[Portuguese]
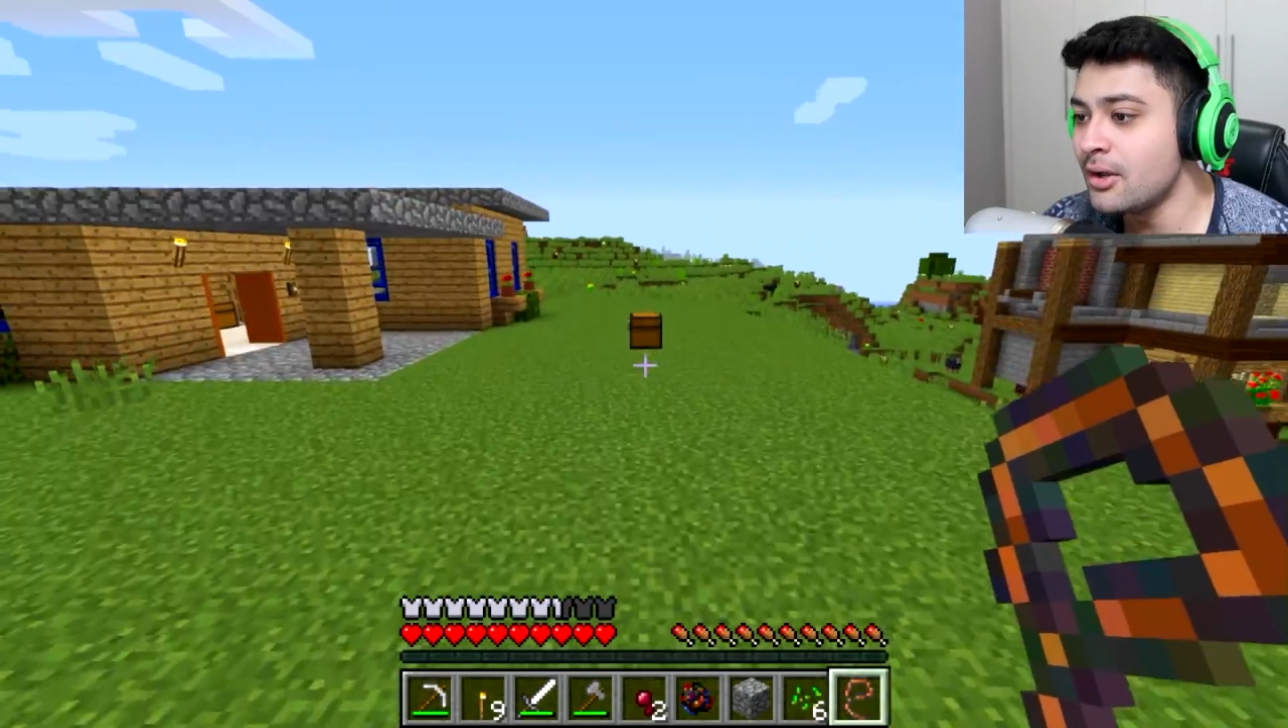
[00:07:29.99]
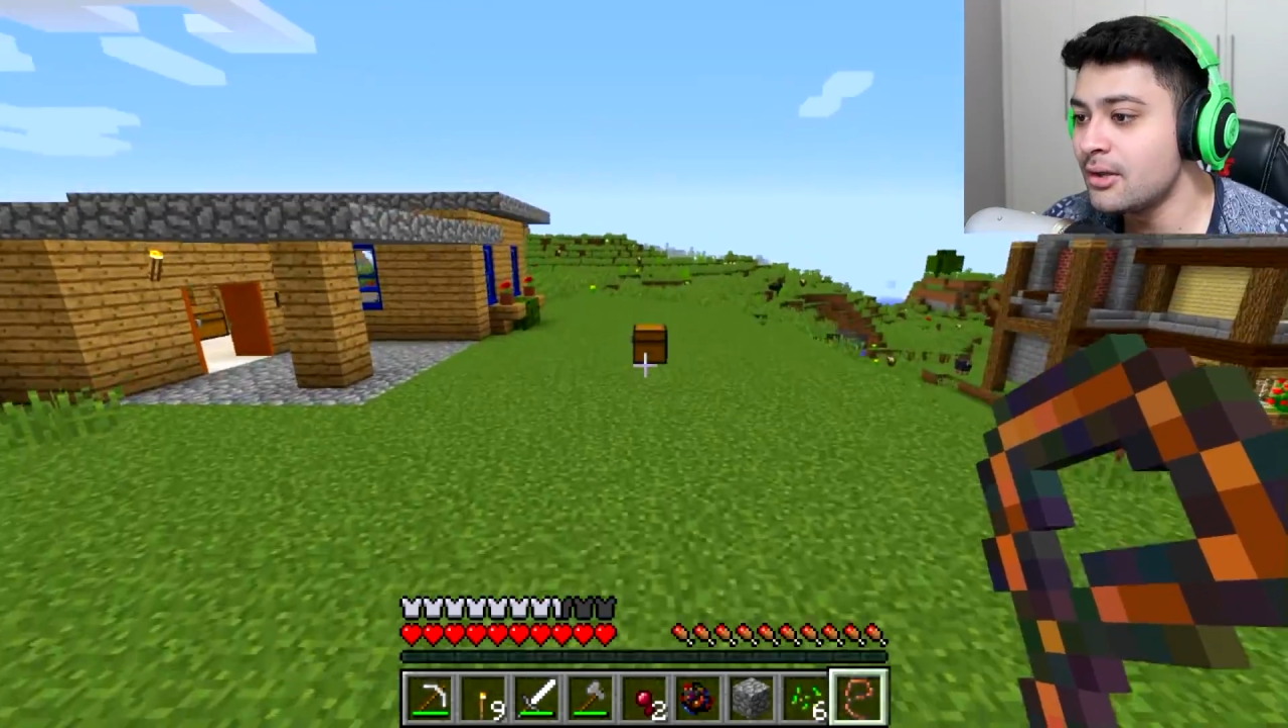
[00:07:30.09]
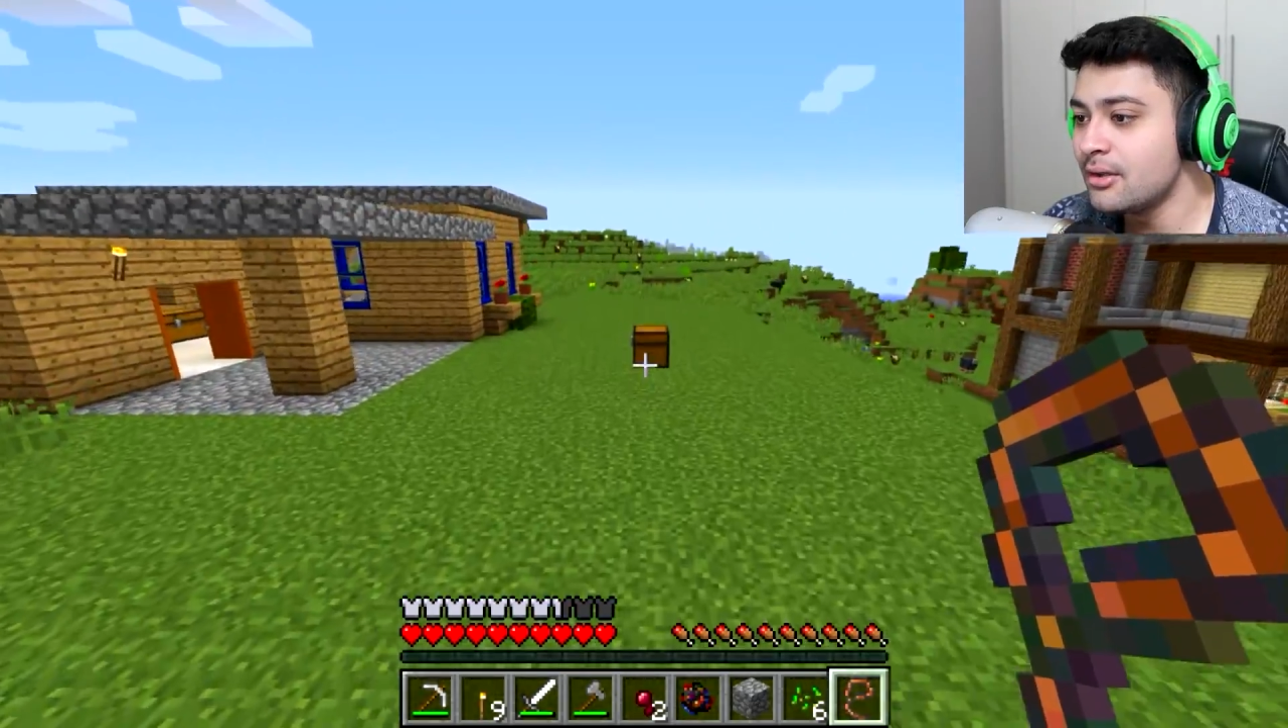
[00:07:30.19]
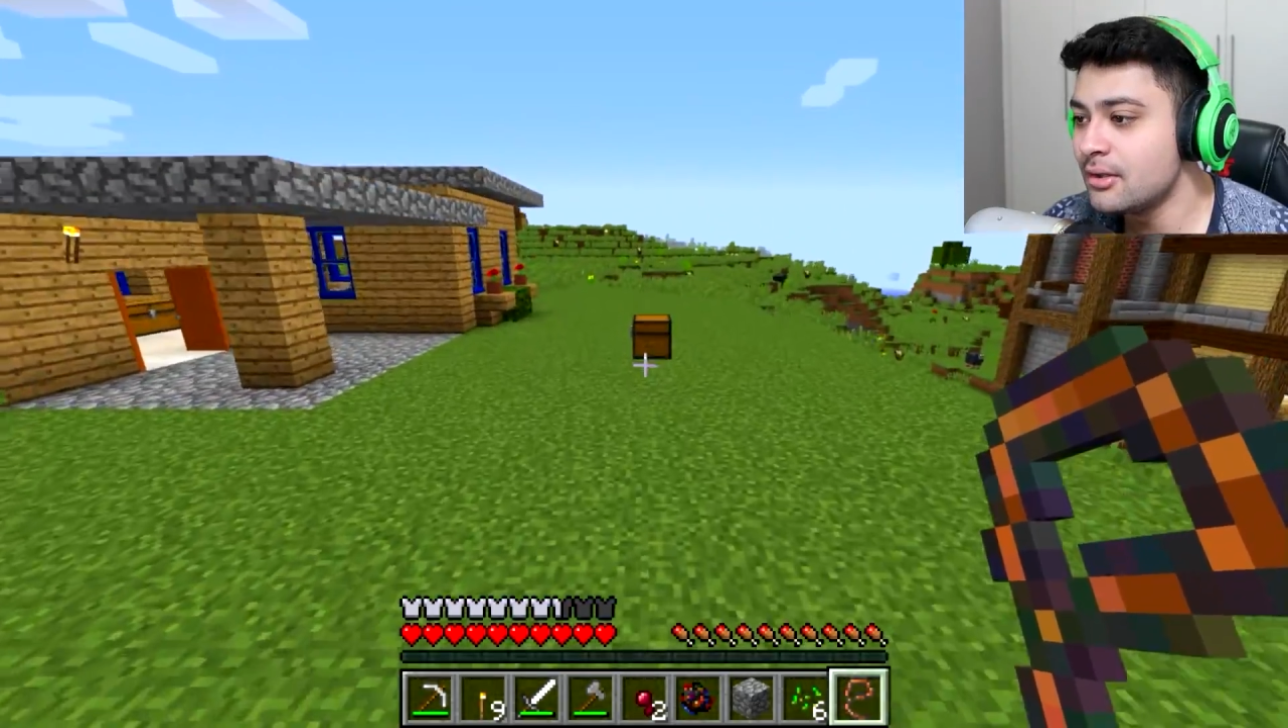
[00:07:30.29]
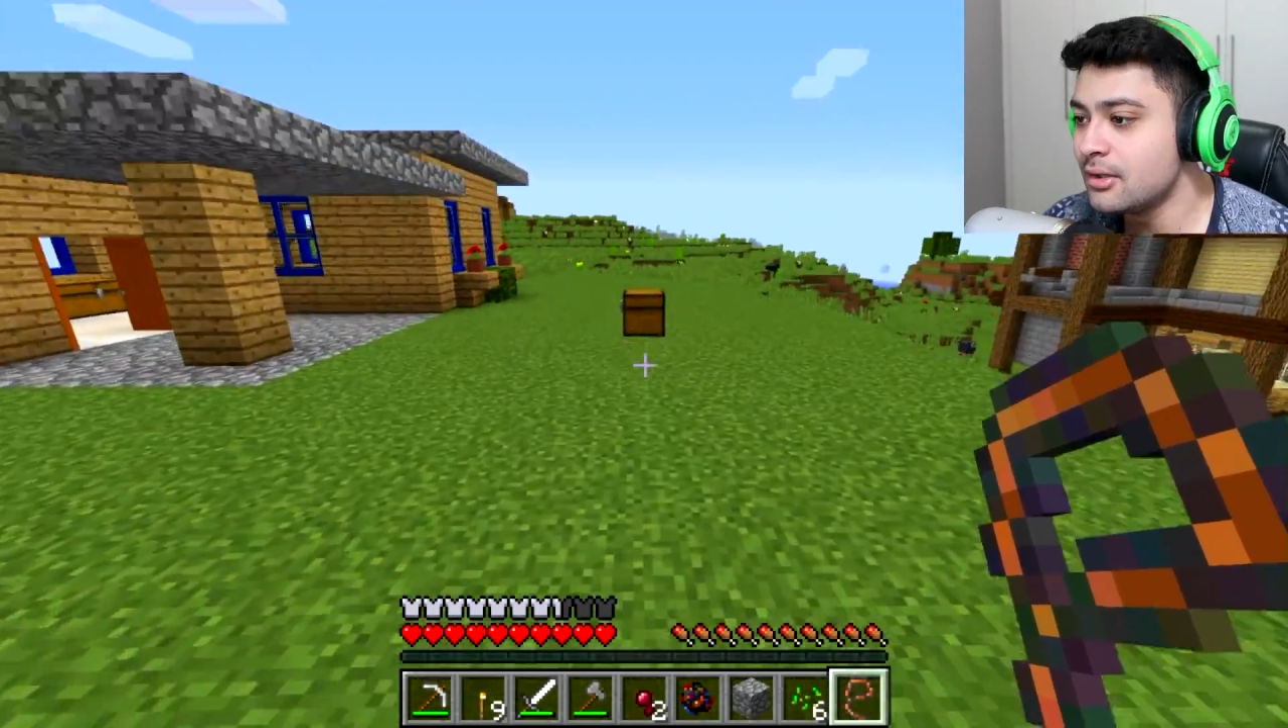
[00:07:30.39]

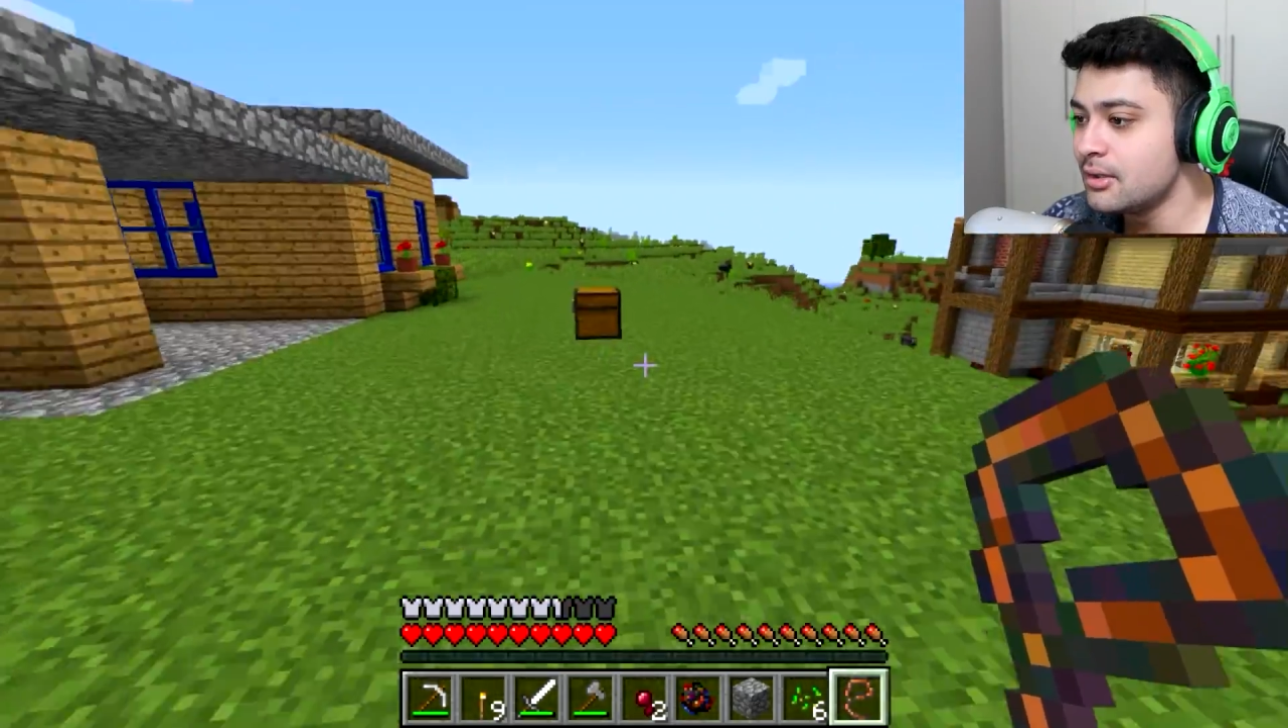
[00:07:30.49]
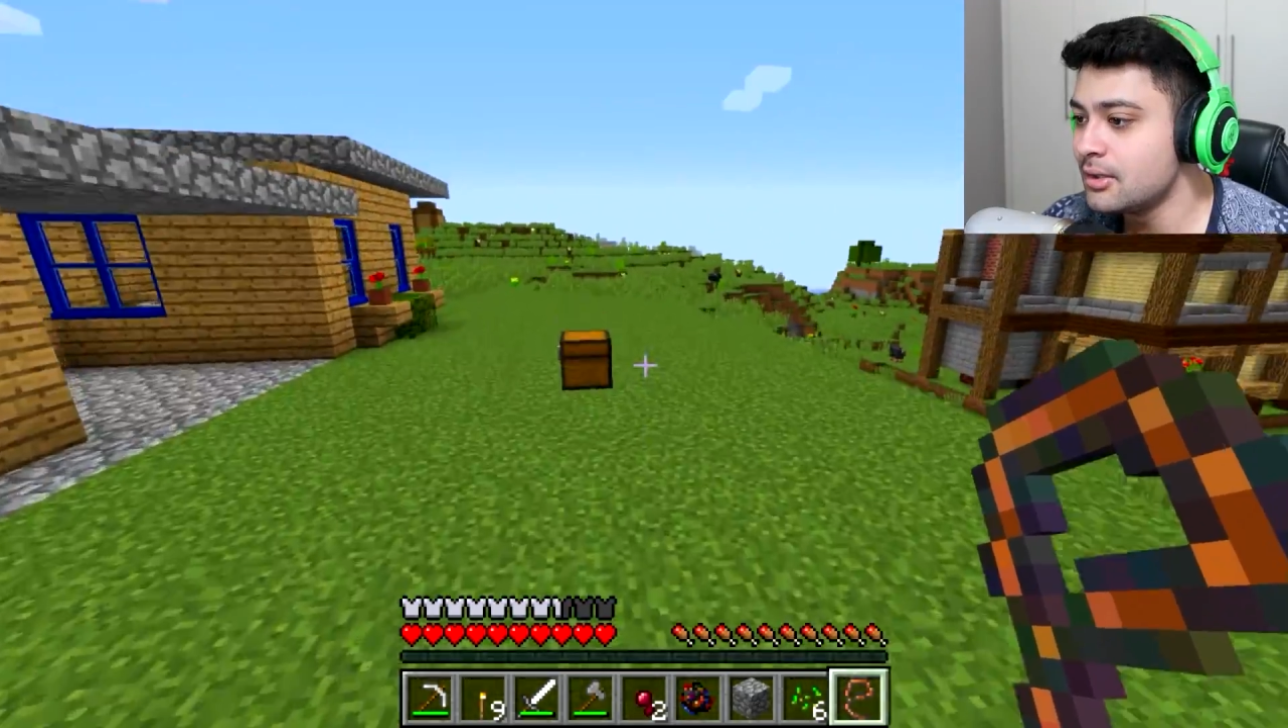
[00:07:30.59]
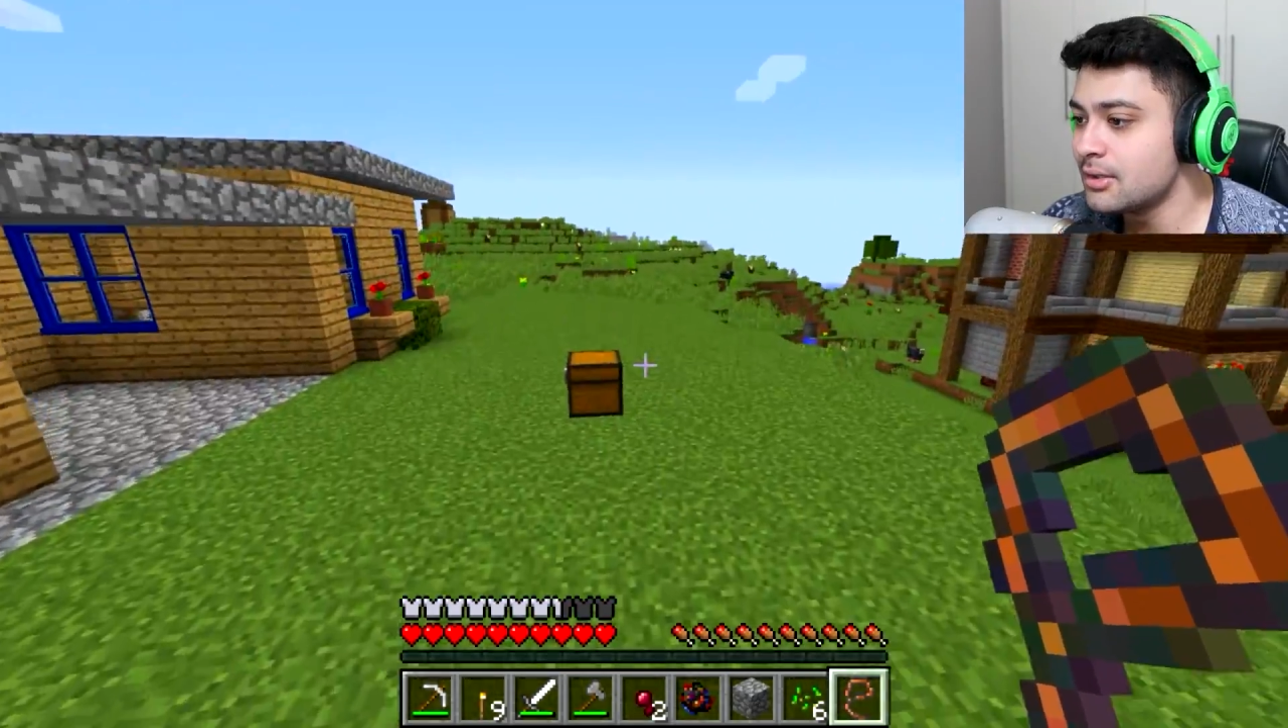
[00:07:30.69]
Aqui,